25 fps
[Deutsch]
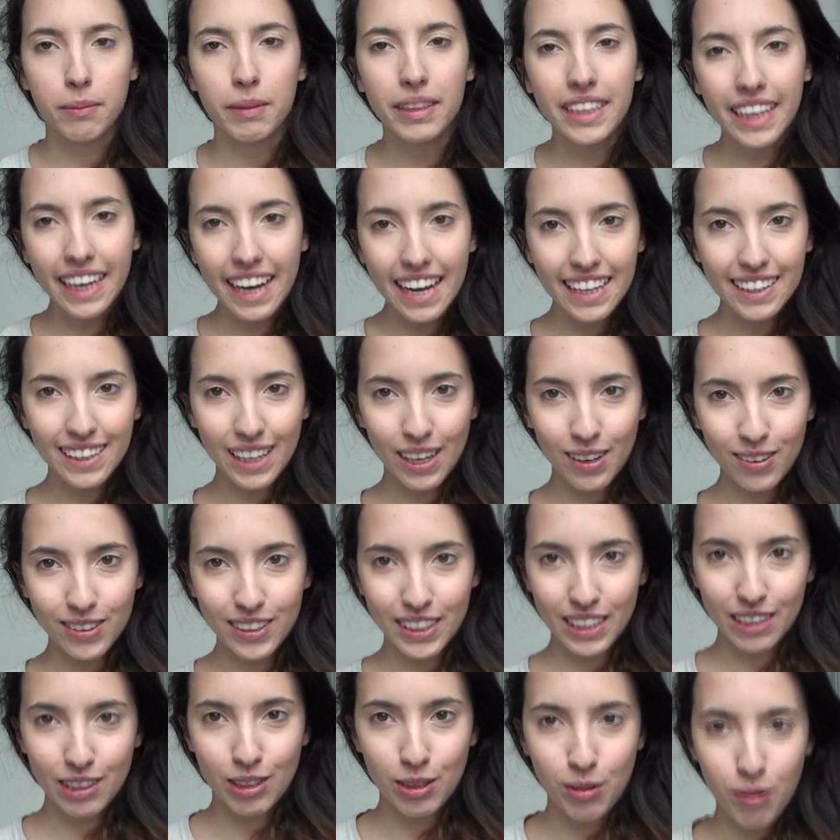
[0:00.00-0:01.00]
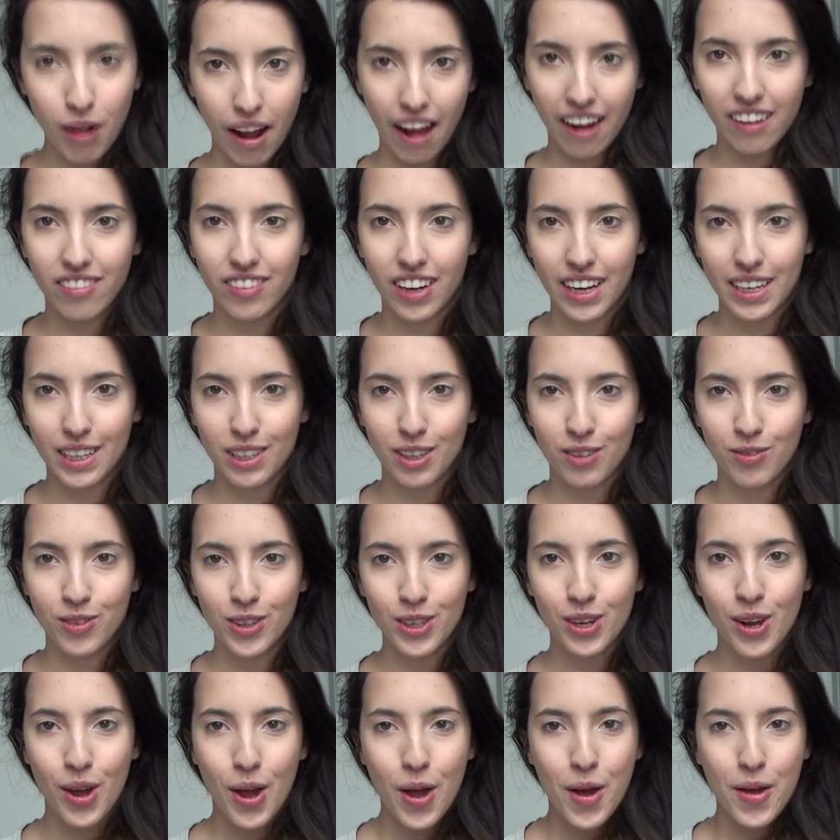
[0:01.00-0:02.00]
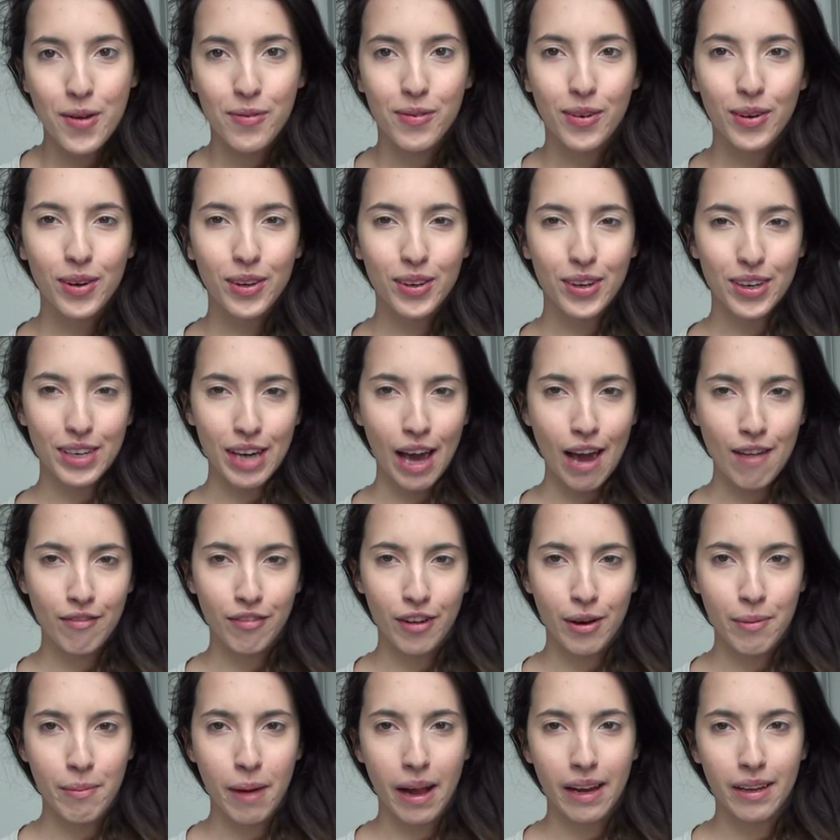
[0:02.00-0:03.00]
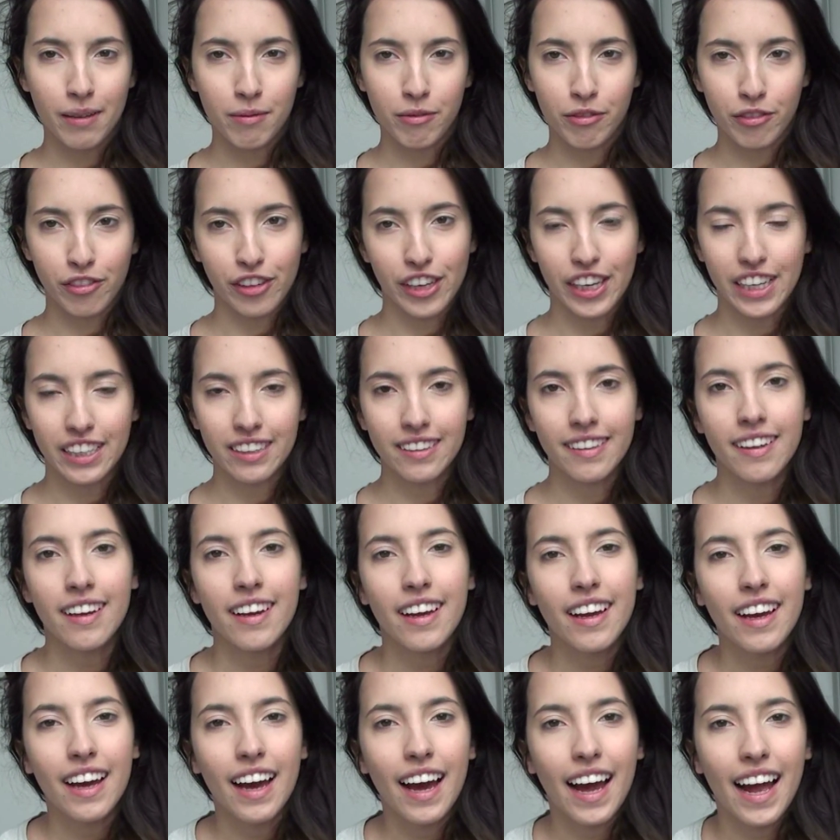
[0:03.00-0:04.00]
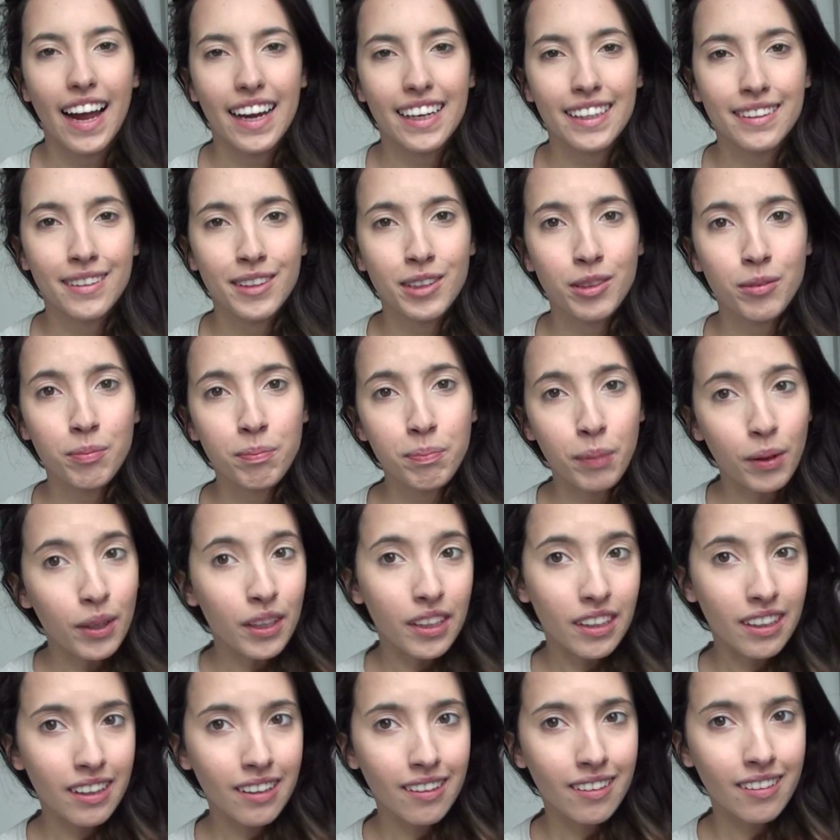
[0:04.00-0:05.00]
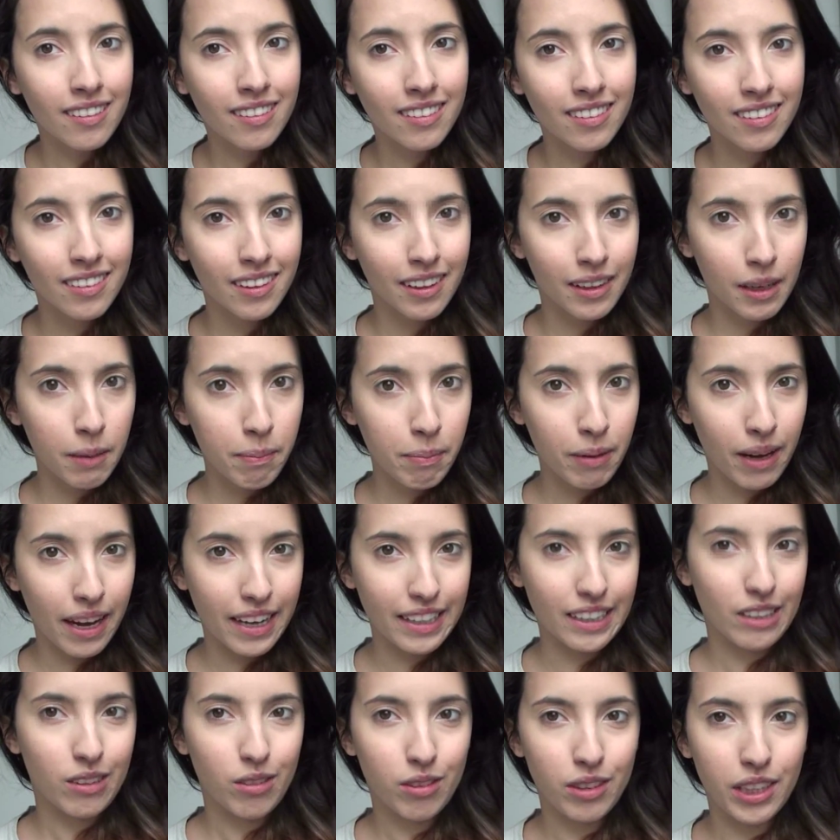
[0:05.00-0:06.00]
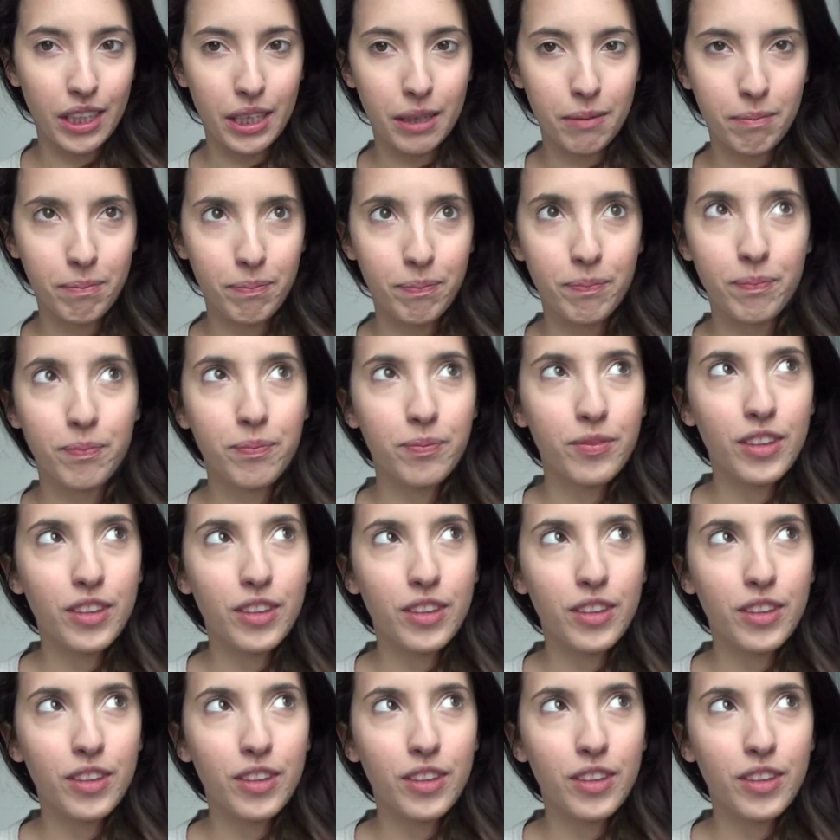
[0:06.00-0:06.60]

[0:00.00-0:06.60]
Damit der ganze Look nicht zu langweilig wird, würde ich euch einfach mal empfehlen, einen bunten Lip Liner zu nehmen.